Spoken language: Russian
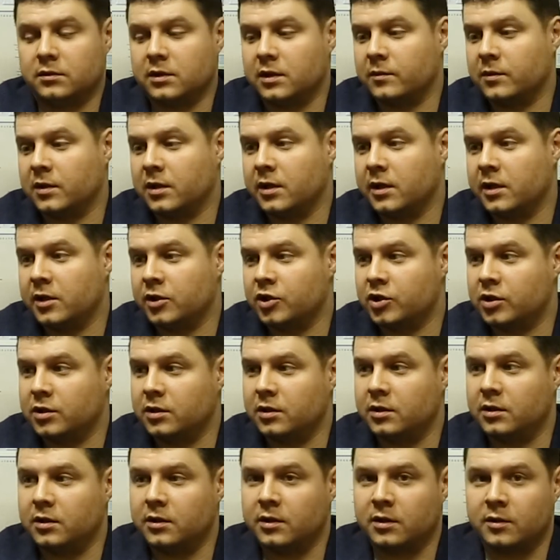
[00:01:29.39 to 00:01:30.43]
там, гаечки,
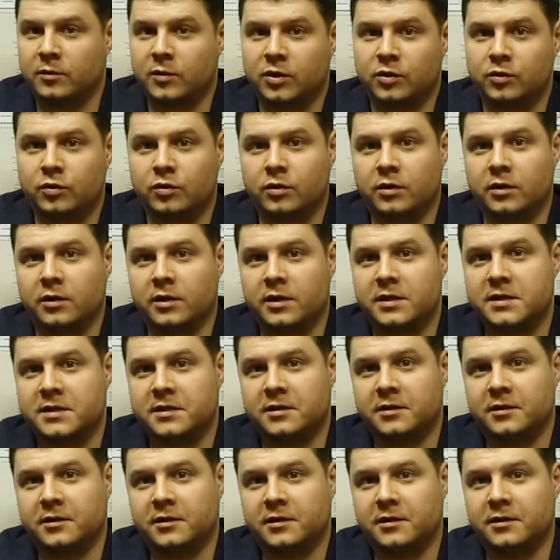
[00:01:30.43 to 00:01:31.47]
арматуры,
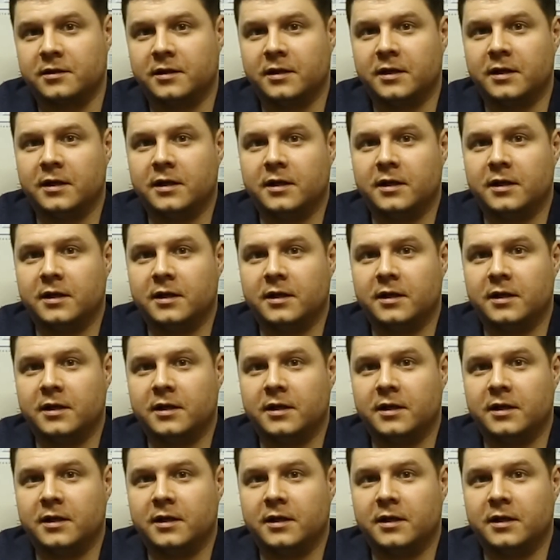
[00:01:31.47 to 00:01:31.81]
розетки,